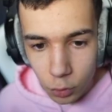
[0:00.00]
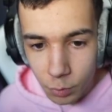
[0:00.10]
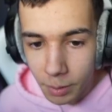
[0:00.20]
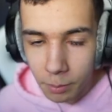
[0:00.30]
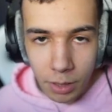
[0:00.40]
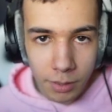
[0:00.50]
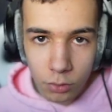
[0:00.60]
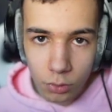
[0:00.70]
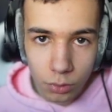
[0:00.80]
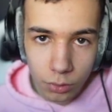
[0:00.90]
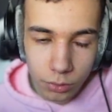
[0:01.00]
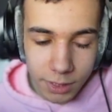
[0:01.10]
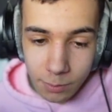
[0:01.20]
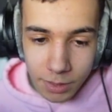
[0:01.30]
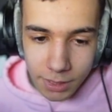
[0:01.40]
je peux pas me permettre
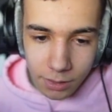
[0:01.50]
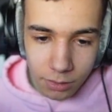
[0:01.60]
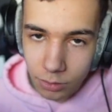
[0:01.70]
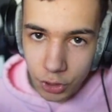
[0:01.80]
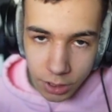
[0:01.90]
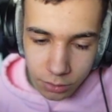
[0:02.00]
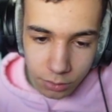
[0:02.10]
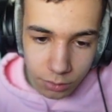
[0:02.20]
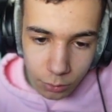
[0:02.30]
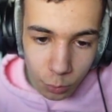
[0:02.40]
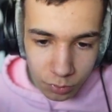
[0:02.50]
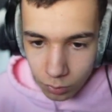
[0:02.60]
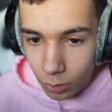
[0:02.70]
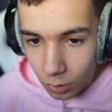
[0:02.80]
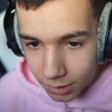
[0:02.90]
d'expliquer chaque
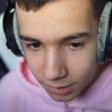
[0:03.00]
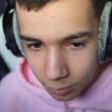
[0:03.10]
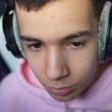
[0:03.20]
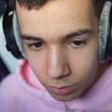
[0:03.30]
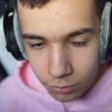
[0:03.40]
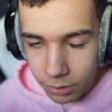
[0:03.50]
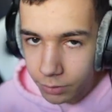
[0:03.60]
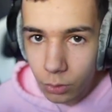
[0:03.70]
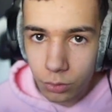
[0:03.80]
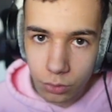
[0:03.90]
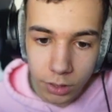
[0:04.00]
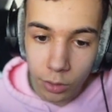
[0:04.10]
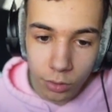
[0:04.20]
option à quoi elle sert parce que sinon la vidéo durerait une